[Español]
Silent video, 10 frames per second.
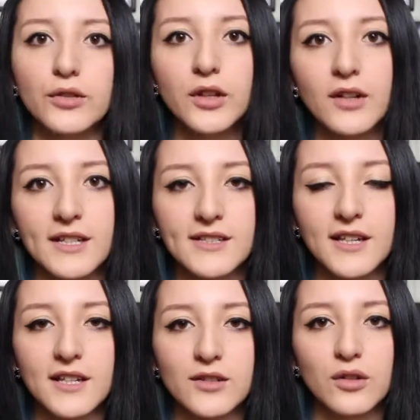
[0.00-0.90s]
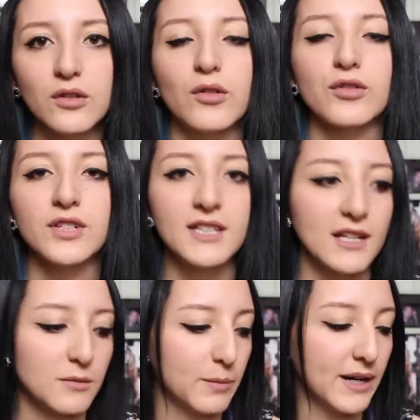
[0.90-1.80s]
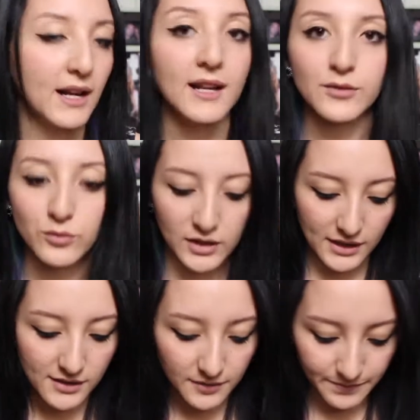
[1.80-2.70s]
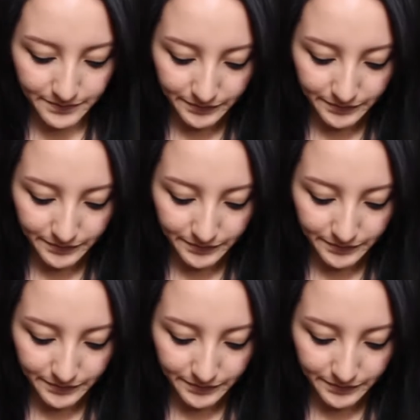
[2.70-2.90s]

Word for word: Todo lo que sigue son cositas para las uñas.